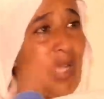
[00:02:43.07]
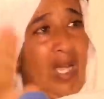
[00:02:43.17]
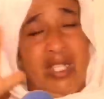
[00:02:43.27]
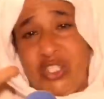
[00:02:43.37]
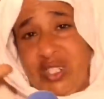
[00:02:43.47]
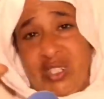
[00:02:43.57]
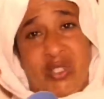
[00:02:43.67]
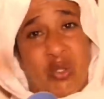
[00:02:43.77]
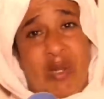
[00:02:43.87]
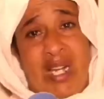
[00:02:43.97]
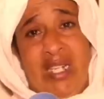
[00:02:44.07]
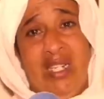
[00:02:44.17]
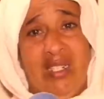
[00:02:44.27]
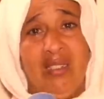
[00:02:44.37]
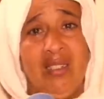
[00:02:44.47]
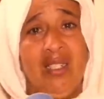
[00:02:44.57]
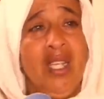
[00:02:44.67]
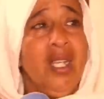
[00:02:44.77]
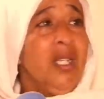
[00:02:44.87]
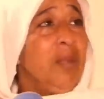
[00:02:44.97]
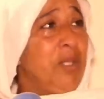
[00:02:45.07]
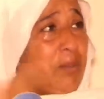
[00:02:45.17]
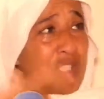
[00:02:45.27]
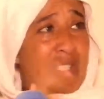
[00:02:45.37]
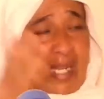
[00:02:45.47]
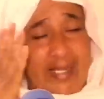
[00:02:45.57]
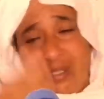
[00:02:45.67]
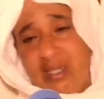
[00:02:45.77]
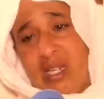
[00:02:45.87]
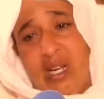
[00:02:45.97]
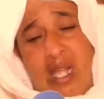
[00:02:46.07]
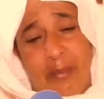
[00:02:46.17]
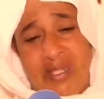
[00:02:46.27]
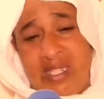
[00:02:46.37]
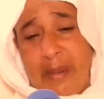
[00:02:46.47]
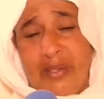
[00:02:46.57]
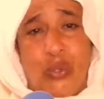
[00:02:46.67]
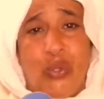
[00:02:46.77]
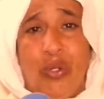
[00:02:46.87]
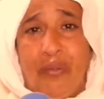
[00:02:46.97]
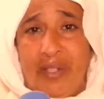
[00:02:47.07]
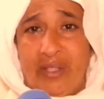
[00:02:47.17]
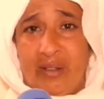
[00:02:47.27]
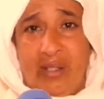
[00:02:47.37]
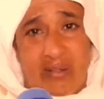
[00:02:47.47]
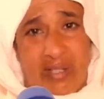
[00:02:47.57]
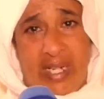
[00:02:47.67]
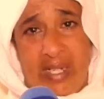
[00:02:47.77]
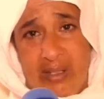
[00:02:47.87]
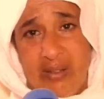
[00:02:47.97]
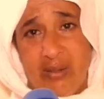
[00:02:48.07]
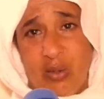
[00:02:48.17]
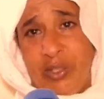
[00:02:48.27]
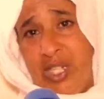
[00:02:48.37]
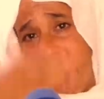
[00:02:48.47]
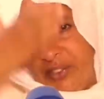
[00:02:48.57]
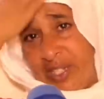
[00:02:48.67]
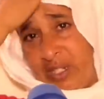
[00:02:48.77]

خرجت هانتوما الحاله ملي مشيت لها ديك كنلقى بنتي لها السيرفيت ديال الدراري ودير لها داك